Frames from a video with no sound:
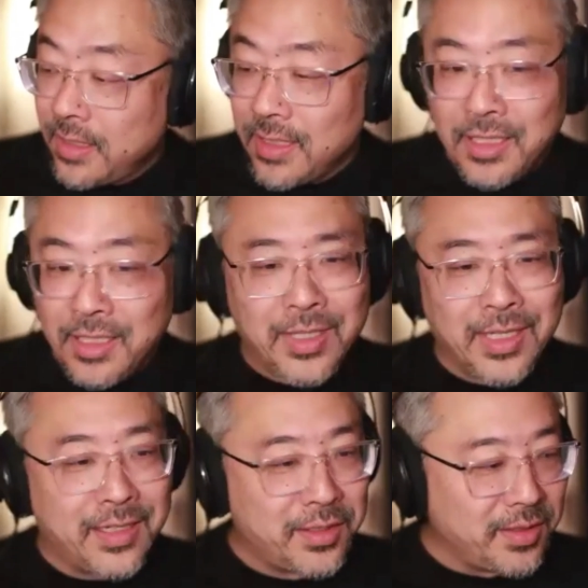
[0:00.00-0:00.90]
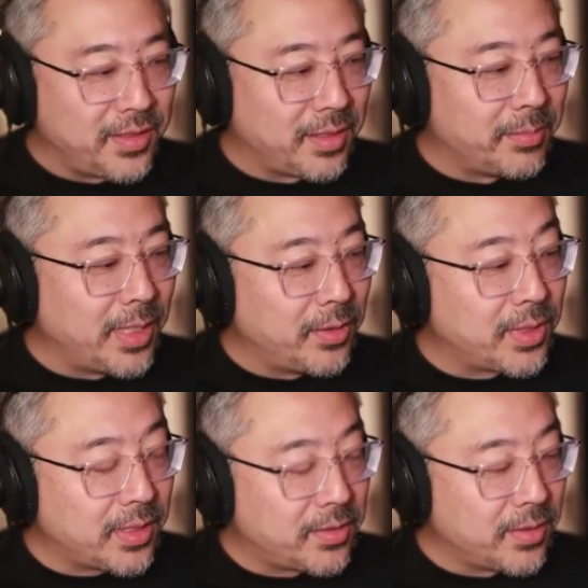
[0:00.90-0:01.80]
E o que é também
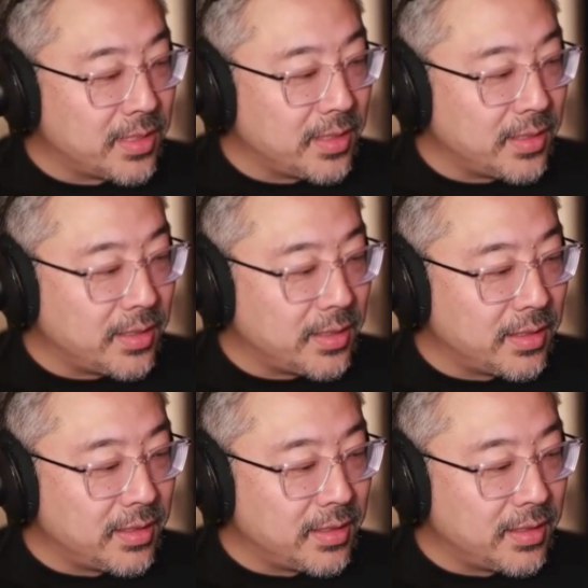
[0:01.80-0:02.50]
outra coisa